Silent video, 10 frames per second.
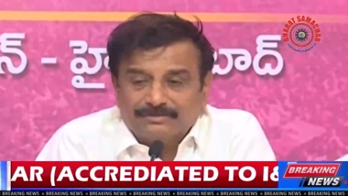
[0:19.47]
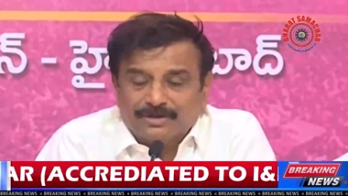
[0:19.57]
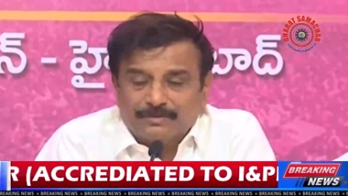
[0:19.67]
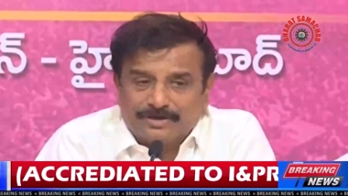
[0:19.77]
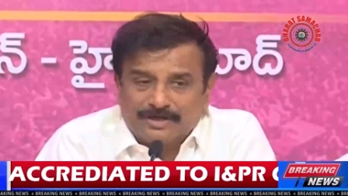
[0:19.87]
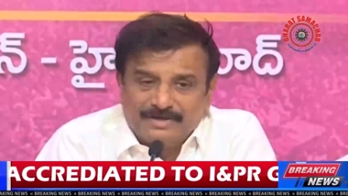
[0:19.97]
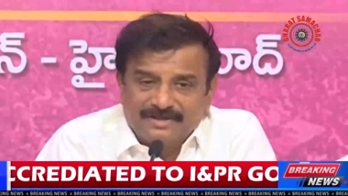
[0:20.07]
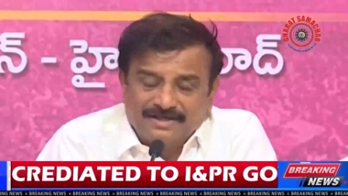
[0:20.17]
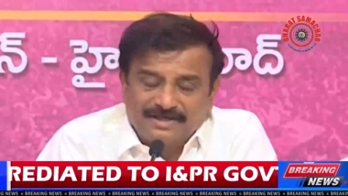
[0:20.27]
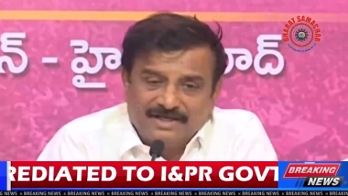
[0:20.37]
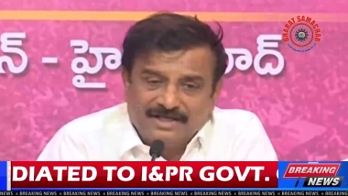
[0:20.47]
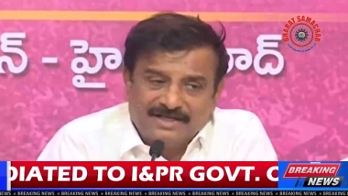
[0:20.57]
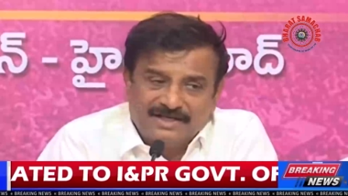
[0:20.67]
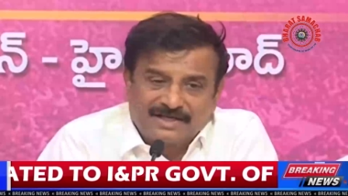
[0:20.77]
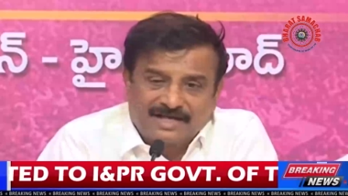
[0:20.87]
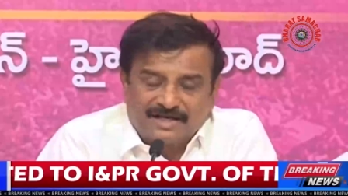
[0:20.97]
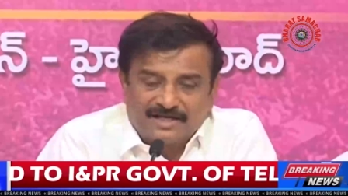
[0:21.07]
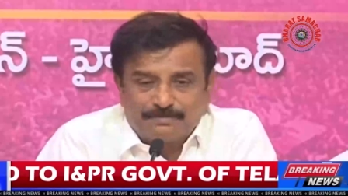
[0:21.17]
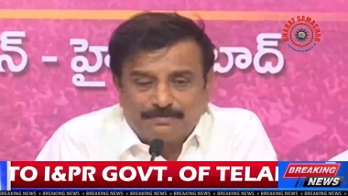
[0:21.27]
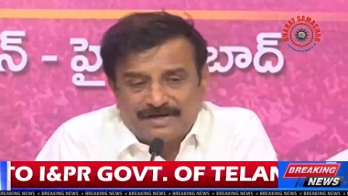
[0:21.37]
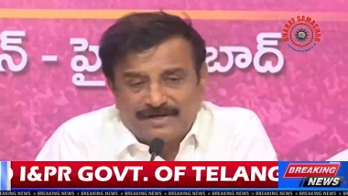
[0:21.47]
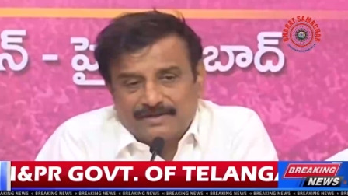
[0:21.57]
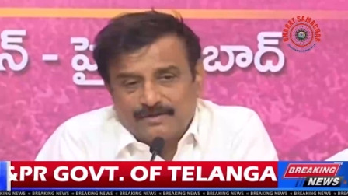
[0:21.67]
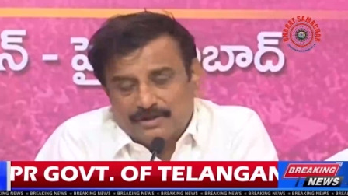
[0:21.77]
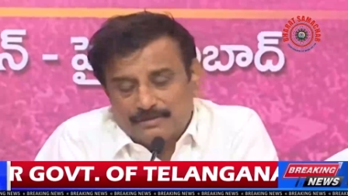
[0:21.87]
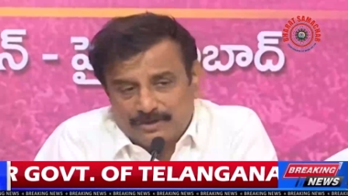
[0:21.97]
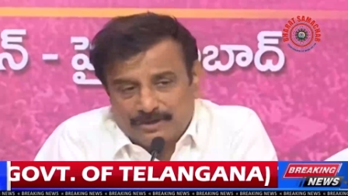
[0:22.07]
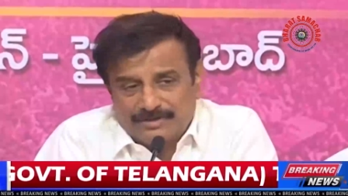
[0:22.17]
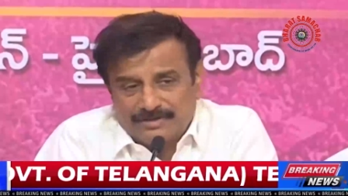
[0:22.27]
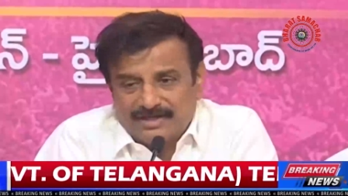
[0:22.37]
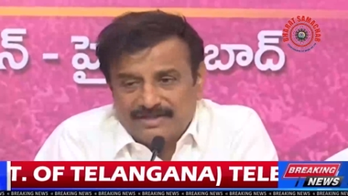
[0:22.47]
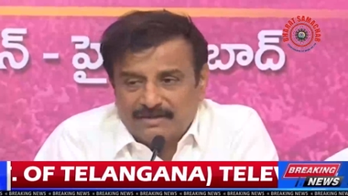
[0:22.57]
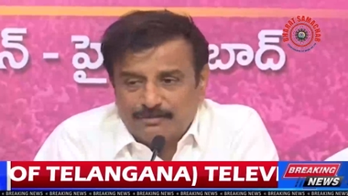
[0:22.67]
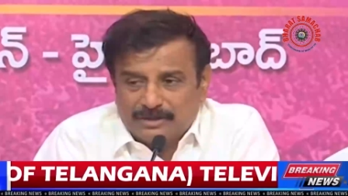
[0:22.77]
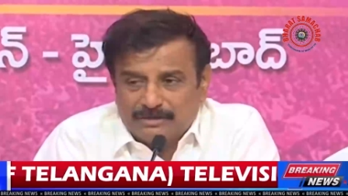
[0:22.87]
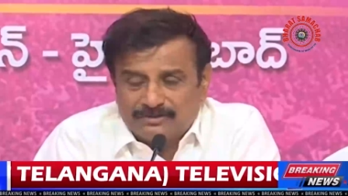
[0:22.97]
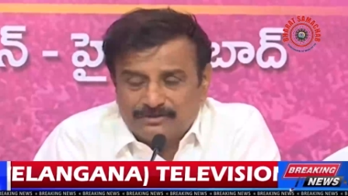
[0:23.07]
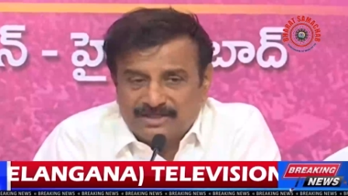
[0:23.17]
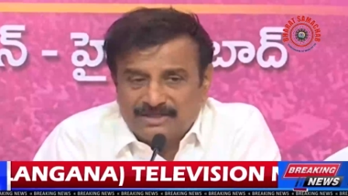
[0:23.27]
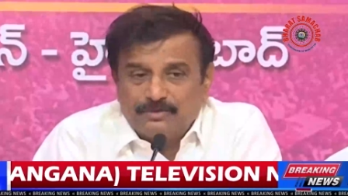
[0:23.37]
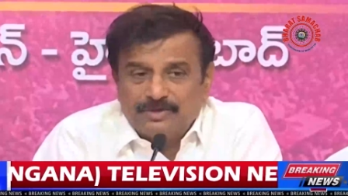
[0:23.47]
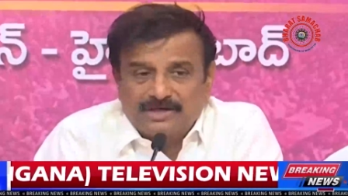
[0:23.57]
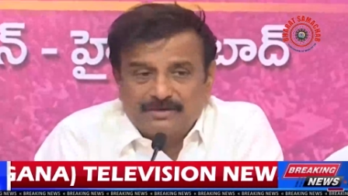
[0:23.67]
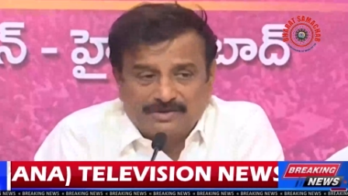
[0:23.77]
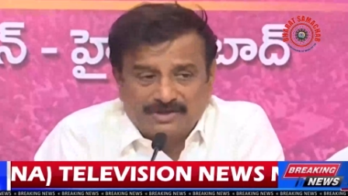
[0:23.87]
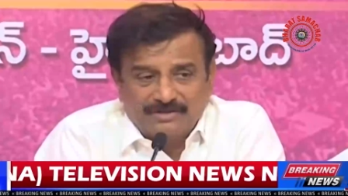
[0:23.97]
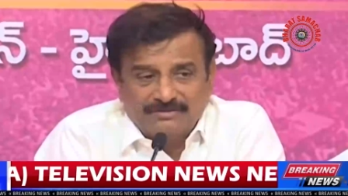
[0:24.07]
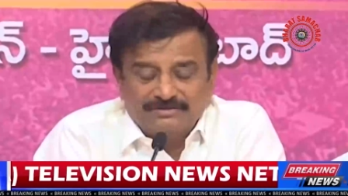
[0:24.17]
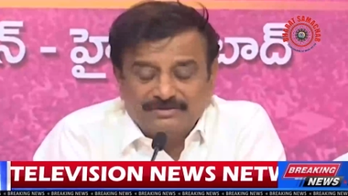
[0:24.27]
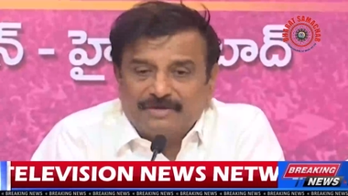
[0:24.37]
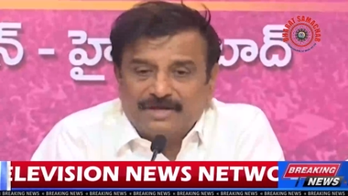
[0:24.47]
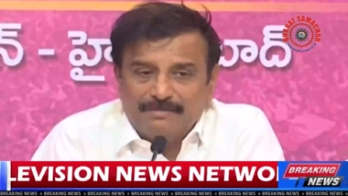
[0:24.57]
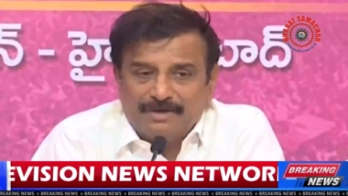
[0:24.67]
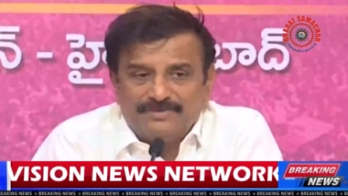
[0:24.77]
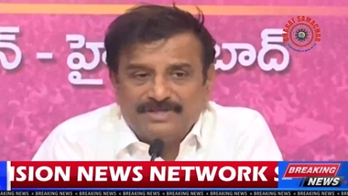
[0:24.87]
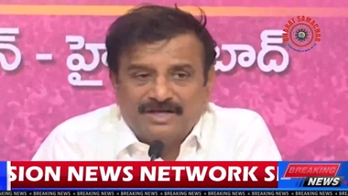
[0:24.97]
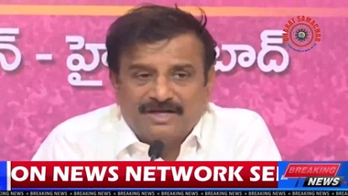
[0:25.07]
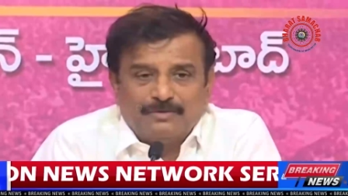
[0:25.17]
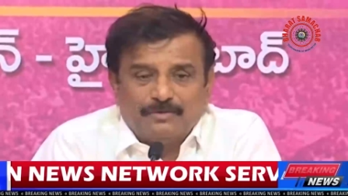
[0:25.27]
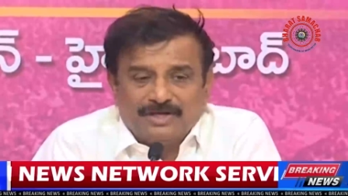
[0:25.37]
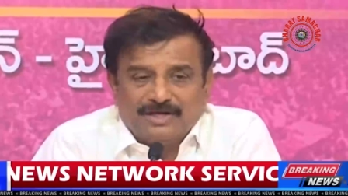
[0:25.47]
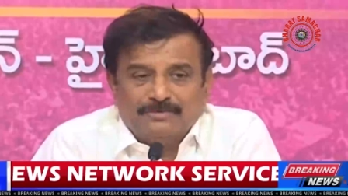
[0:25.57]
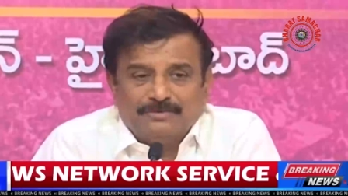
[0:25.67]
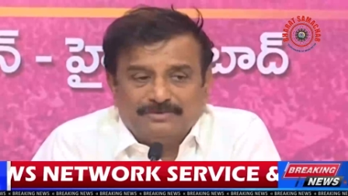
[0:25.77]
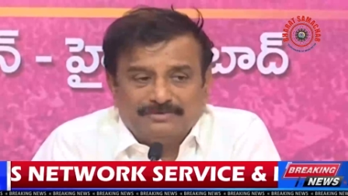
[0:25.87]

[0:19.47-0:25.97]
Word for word: ఒక ముఖ్యమంత్రి లేదంటే కాంగ్రెస్ పార్టీకి ఒక ముఖ్యమంత్రి ఇద్దరు ముఖ్యమంత్రులు అయితే ఉండరనుకుంటా నేను మరి మేము జనరల్గా పోయినాము